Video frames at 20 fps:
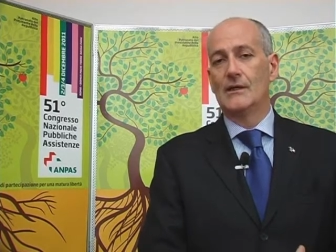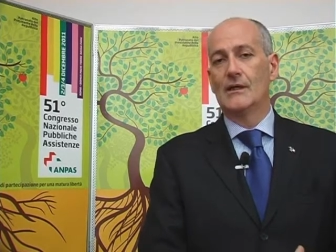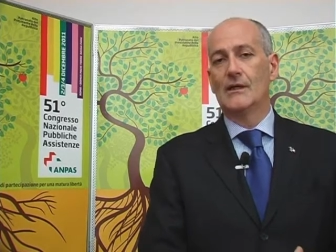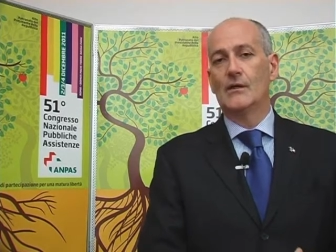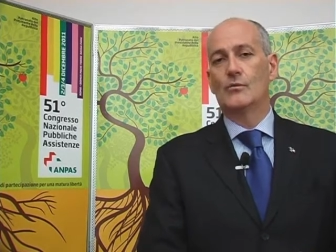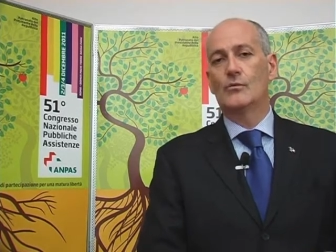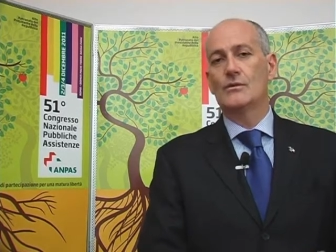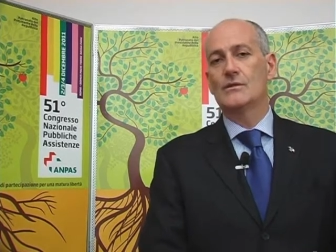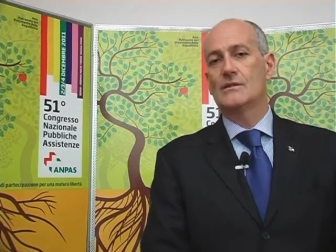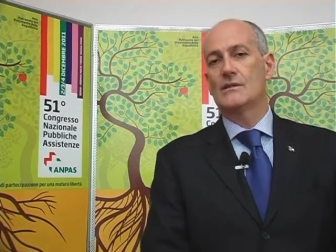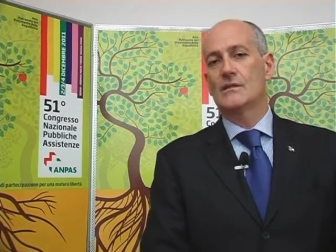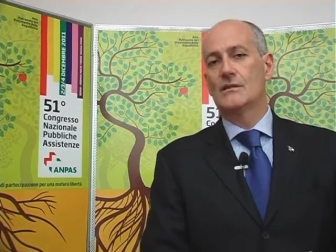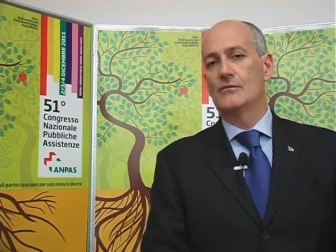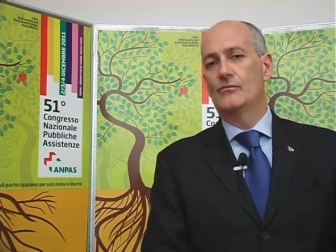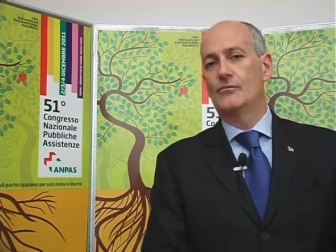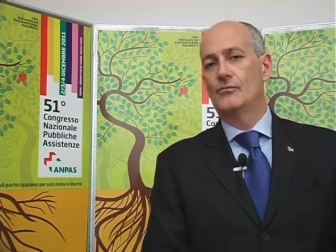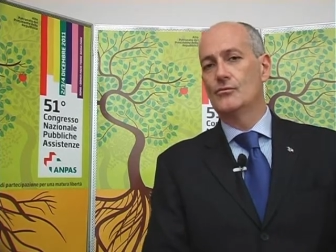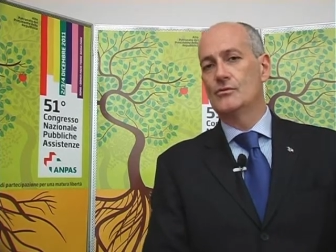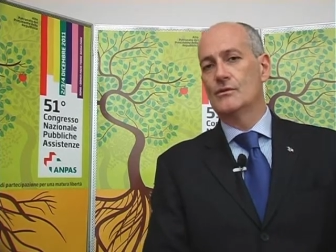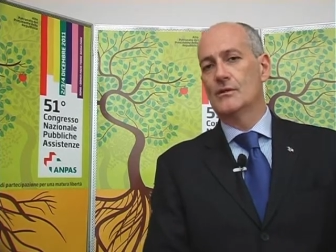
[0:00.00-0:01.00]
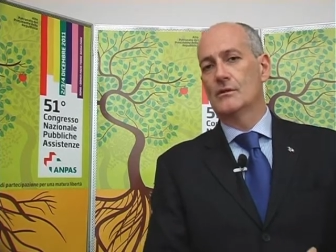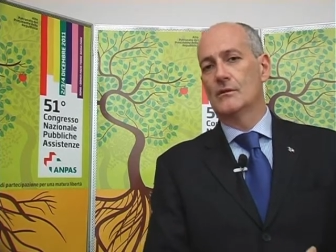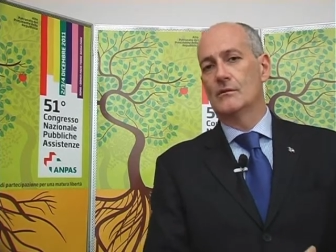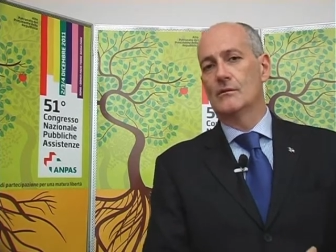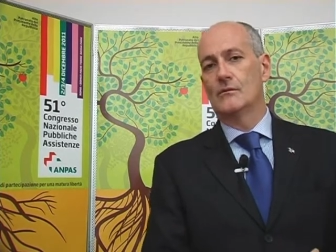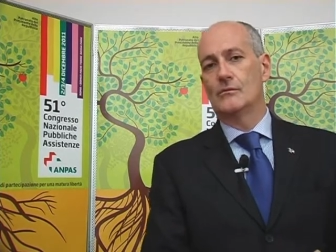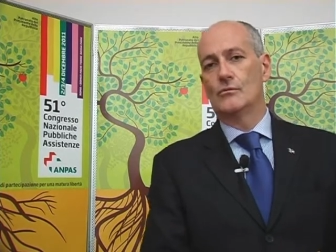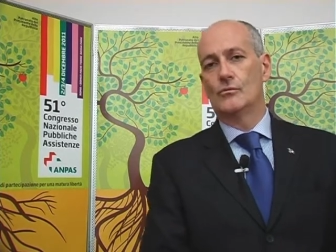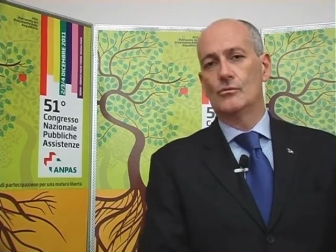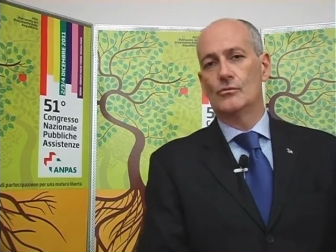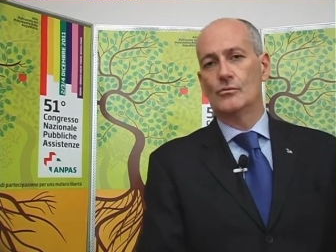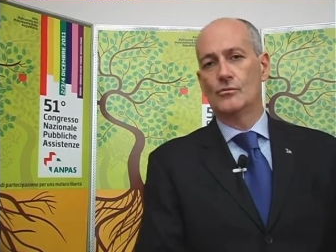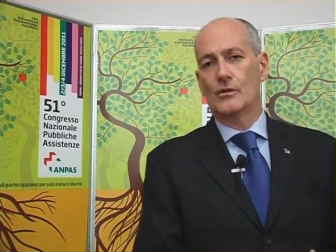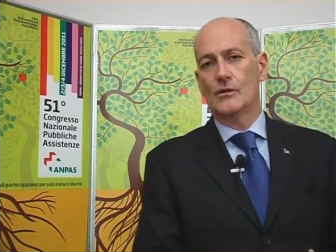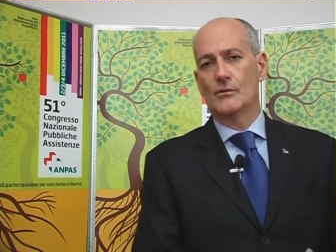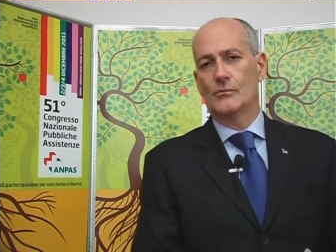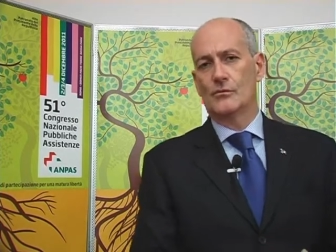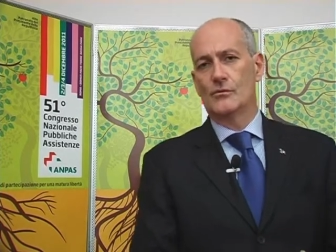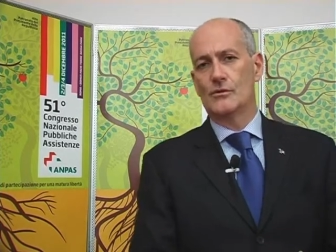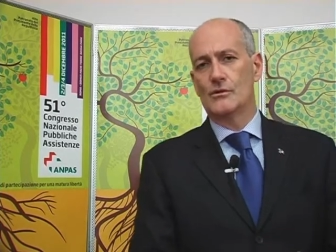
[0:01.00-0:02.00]
e questa diffusa
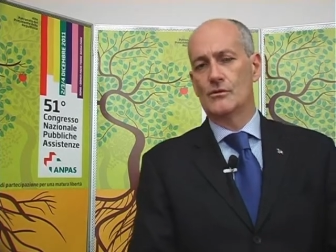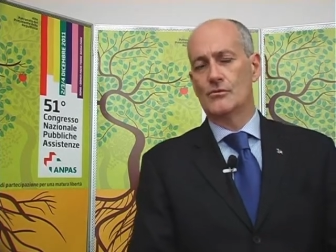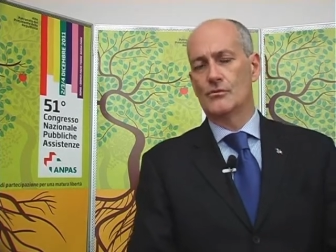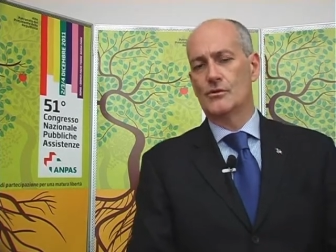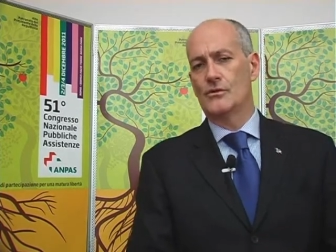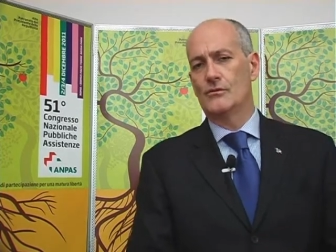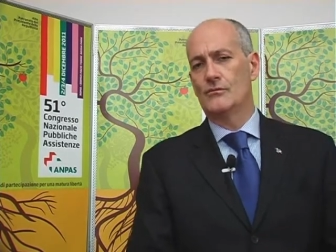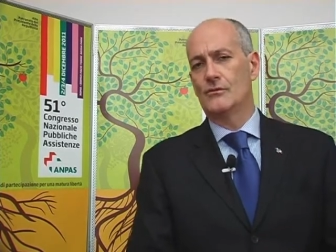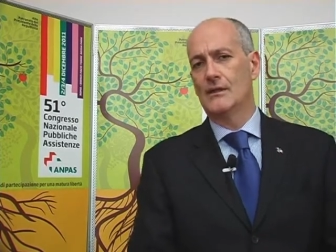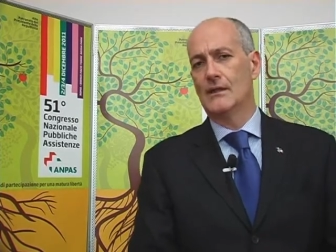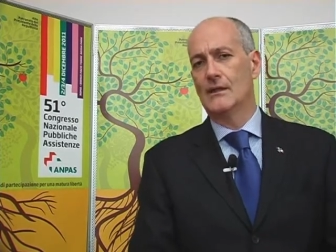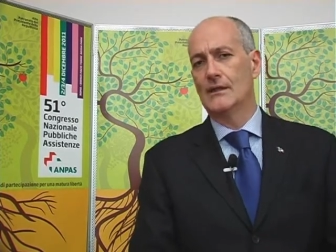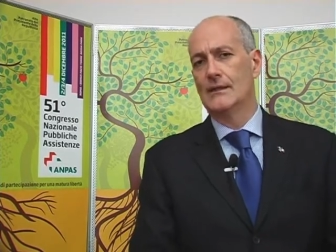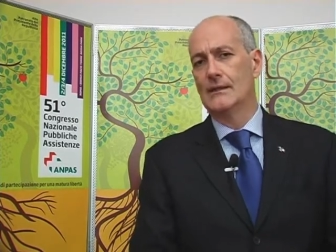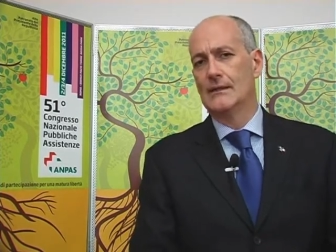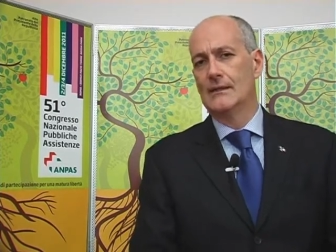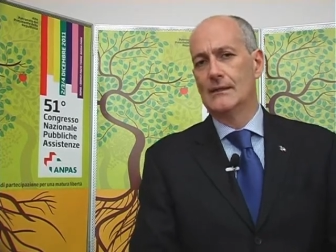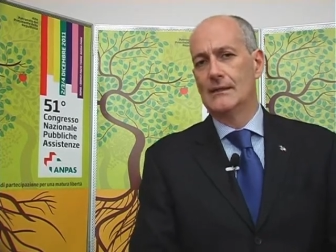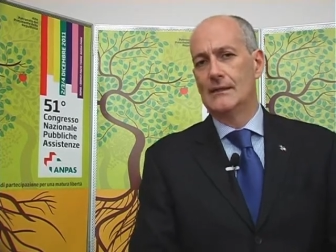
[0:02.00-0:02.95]
cultura di protezione civile